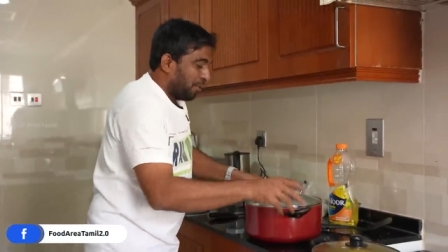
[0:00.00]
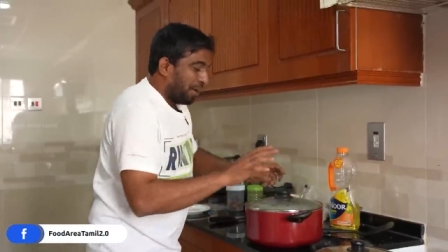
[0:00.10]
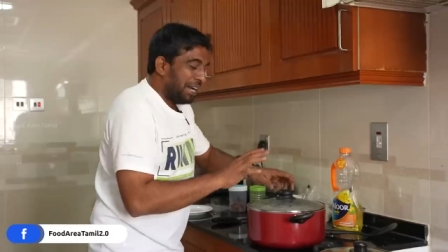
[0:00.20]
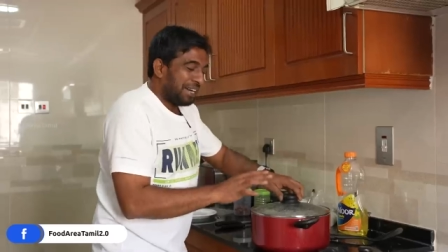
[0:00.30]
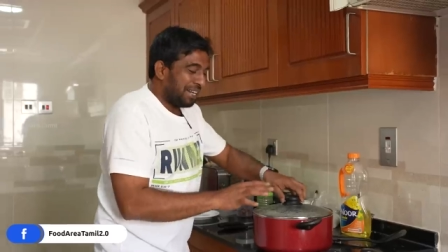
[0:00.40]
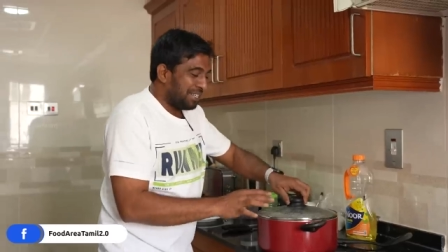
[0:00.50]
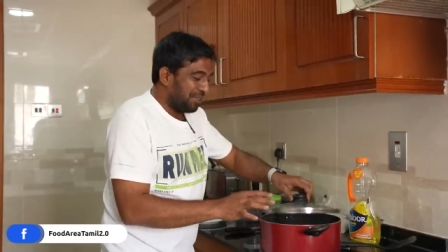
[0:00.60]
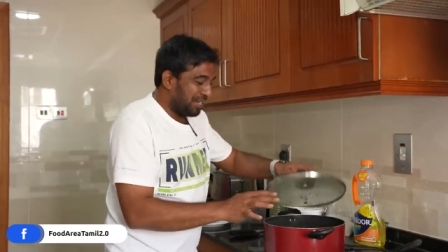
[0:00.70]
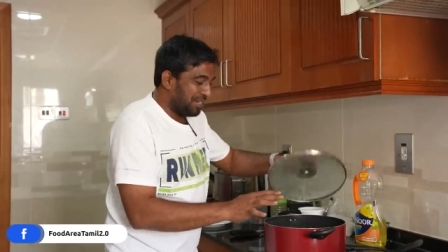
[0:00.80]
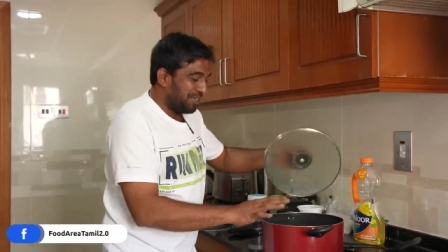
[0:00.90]
ஒயிட்
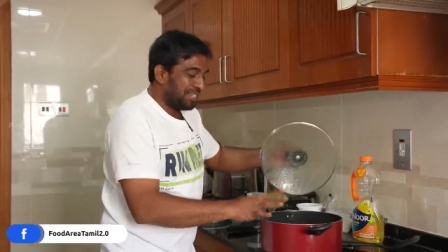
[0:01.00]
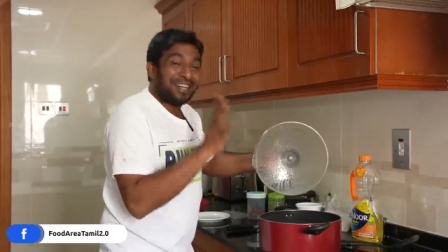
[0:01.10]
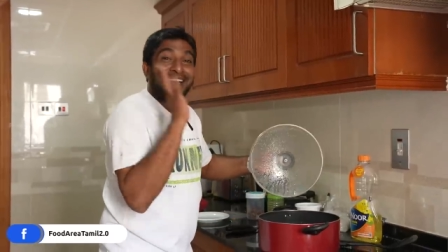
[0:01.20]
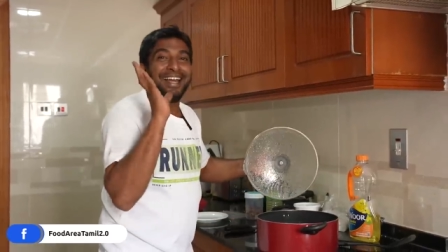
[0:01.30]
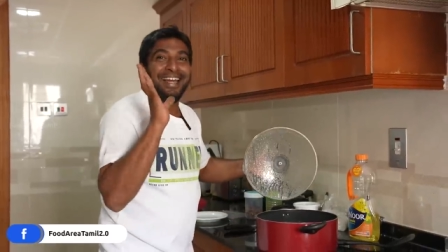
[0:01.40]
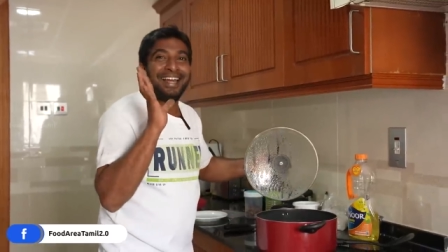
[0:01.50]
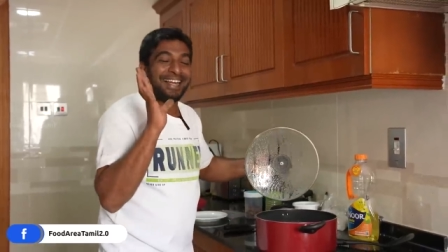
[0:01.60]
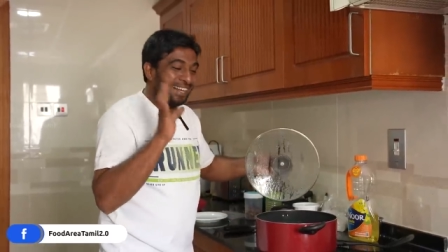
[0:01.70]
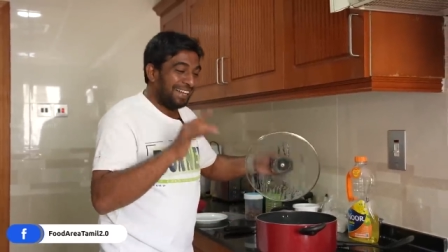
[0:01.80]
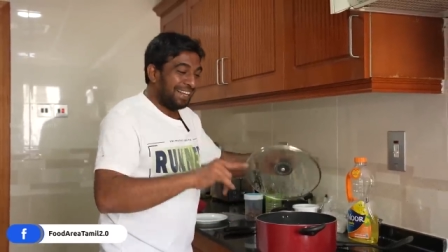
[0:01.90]
ரைஸை வடித்து வச்சுட்டாங்க
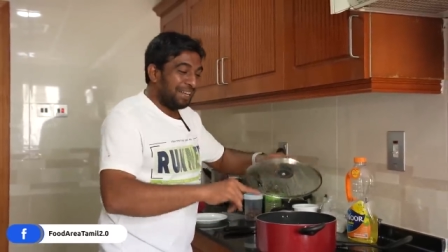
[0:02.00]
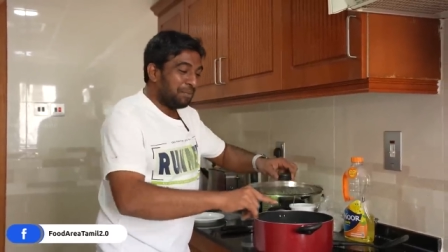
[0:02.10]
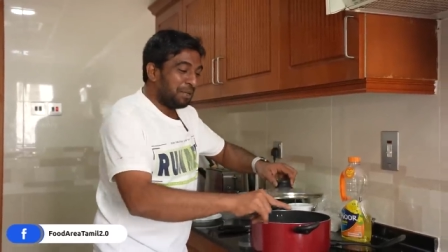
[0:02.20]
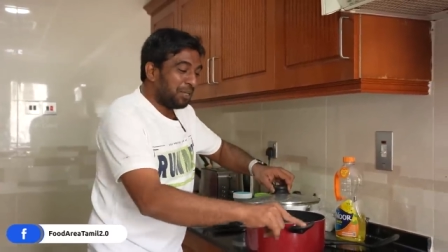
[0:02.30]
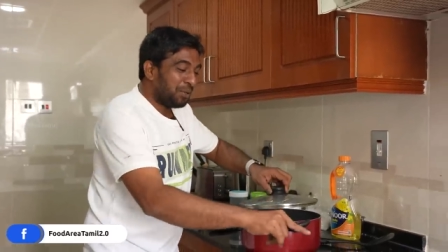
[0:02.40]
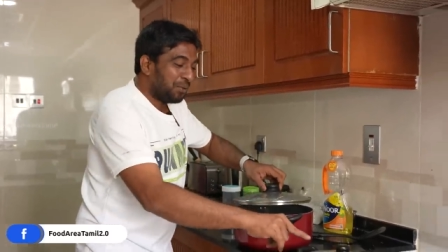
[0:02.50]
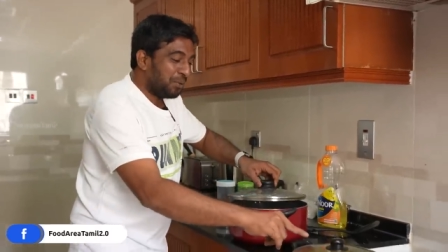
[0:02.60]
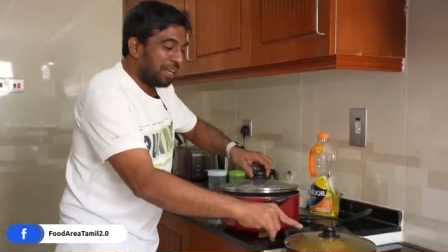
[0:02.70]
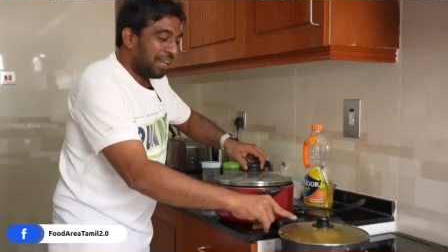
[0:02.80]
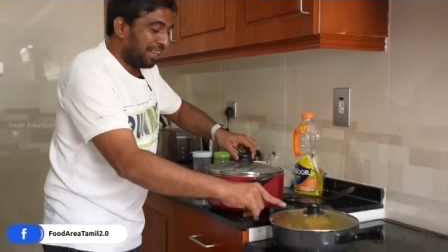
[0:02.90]
இப்போ இது
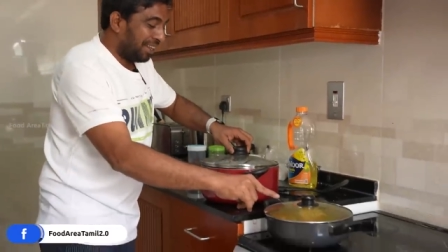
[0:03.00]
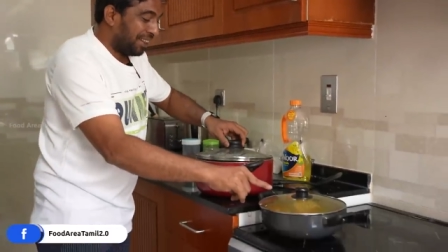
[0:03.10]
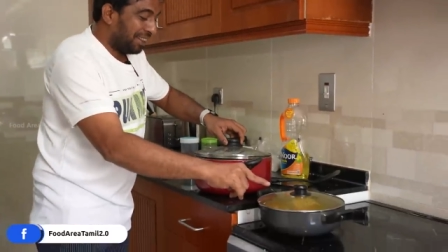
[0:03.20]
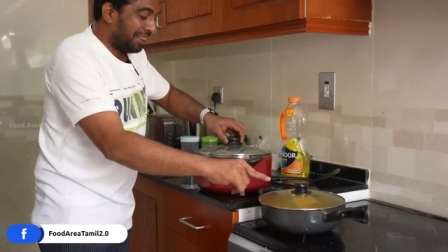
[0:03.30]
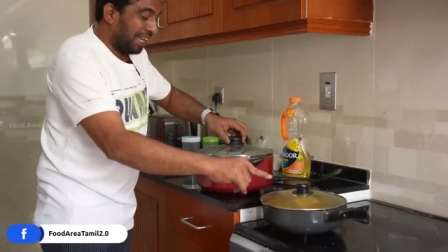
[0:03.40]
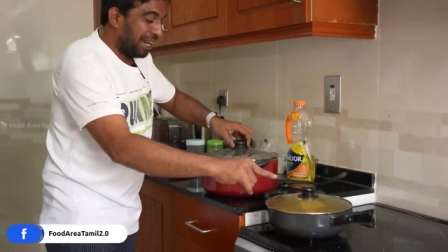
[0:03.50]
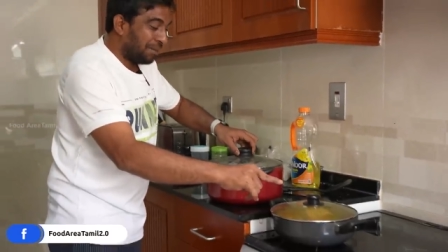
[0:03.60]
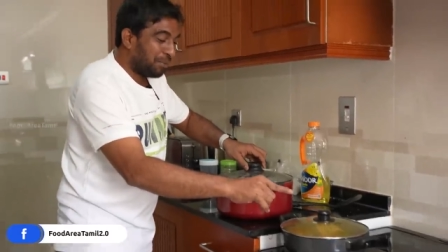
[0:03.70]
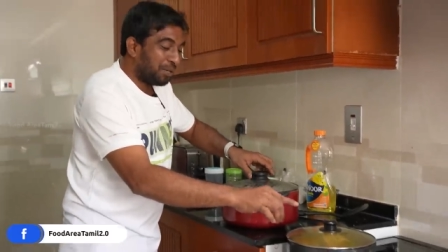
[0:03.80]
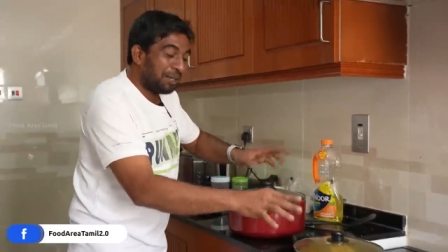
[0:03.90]
கூட தலை
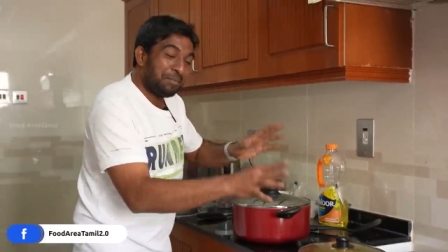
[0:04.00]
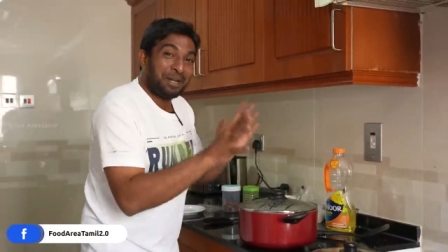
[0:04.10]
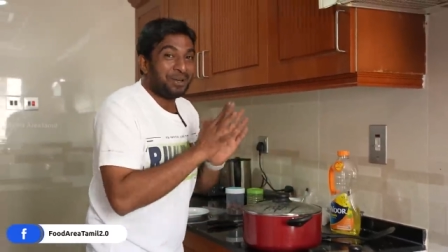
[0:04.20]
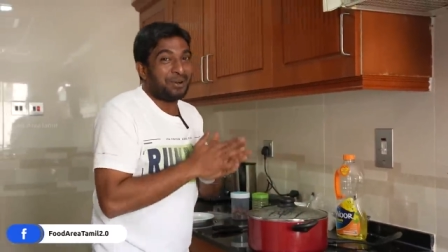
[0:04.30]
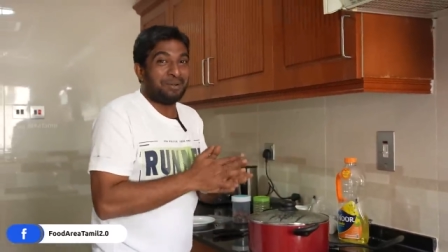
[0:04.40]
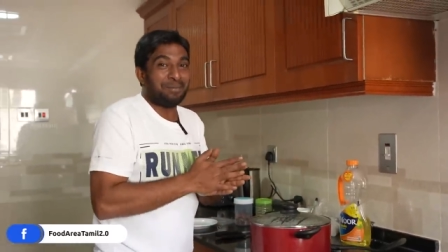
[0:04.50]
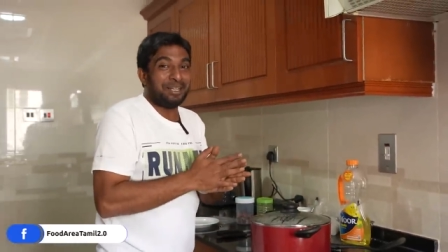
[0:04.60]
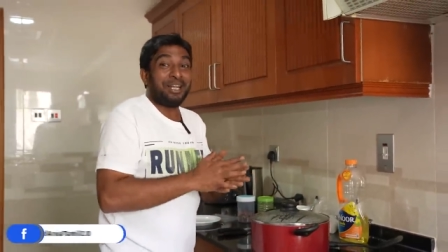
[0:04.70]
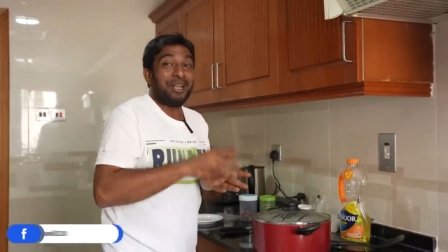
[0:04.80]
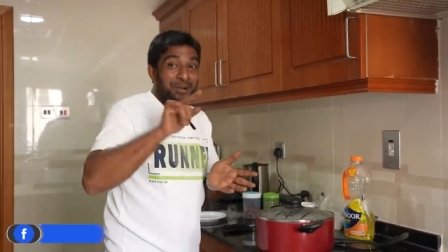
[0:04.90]
போட்ட மீன் குழம்பு
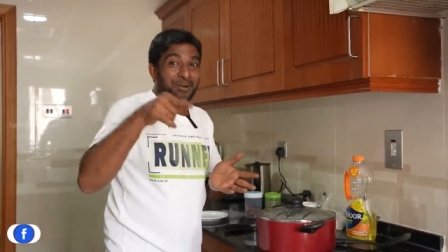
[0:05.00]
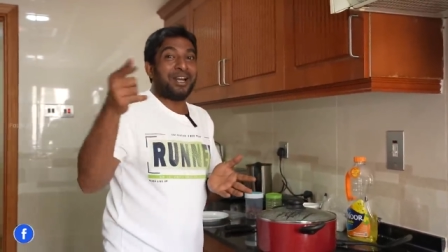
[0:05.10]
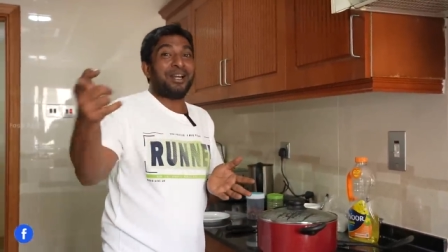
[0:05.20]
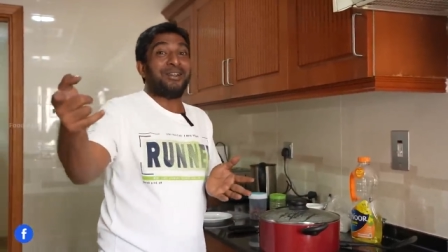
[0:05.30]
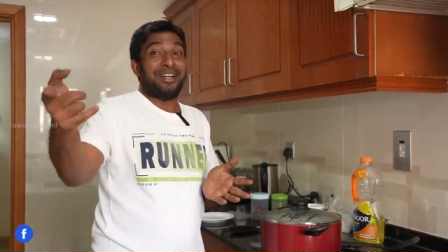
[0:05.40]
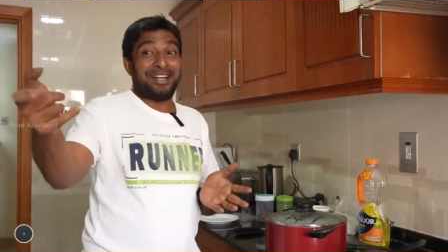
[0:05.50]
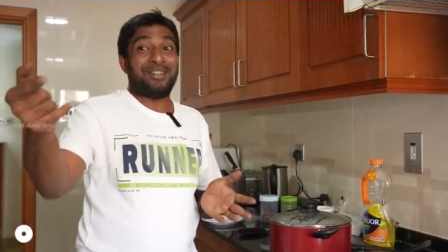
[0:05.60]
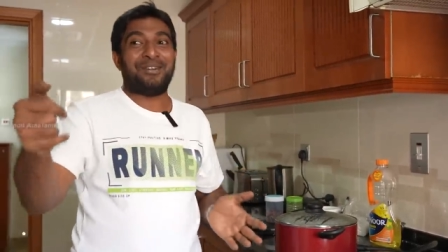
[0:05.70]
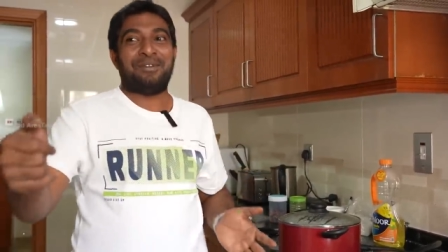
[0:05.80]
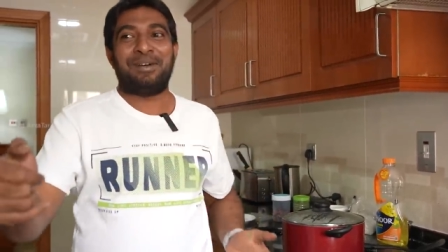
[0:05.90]
இன்னொரு ஐட்டம் இருக்குது
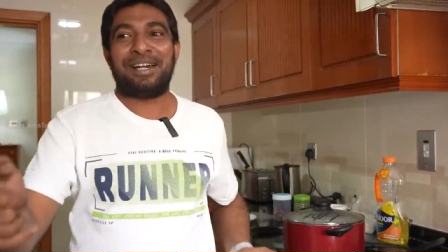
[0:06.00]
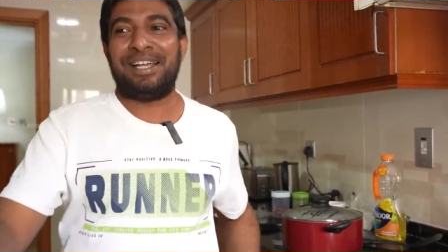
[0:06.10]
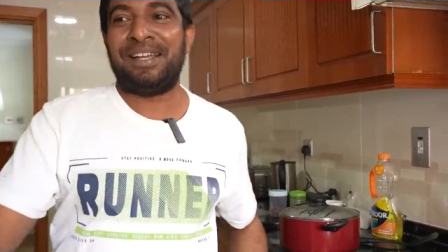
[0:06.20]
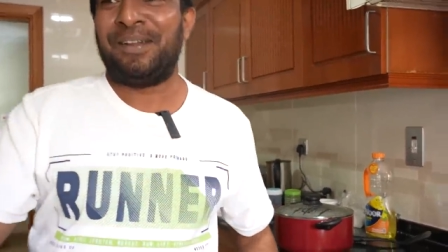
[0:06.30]
எடுத்துகிட்டு வரேன் பாருங்கள்